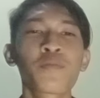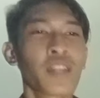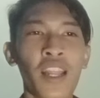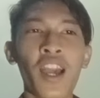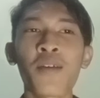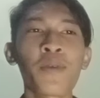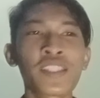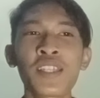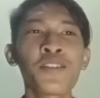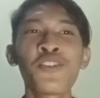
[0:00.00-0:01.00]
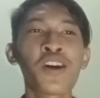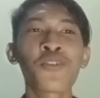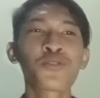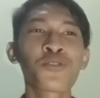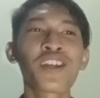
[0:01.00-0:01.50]
neraka pasti udah
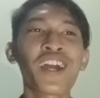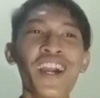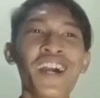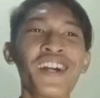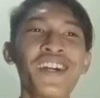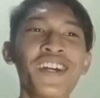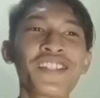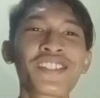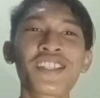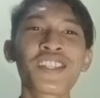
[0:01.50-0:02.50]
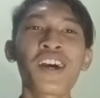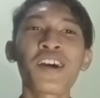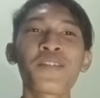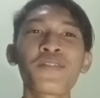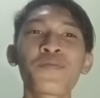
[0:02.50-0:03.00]
auto neraka
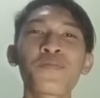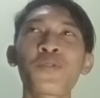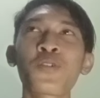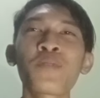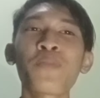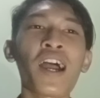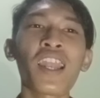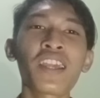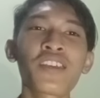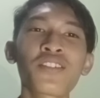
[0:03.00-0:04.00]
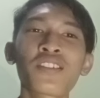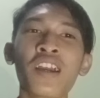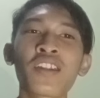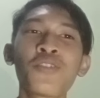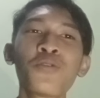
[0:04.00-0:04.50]
serta pokoknya pahalanya
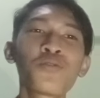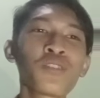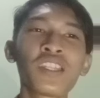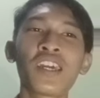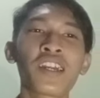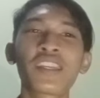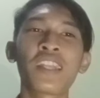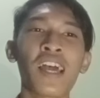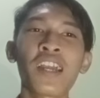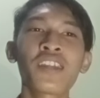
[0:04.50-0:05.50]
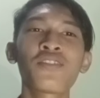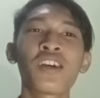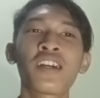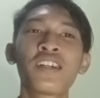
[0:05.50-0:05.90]
yang dahulu tuh gini dah hilang itu nah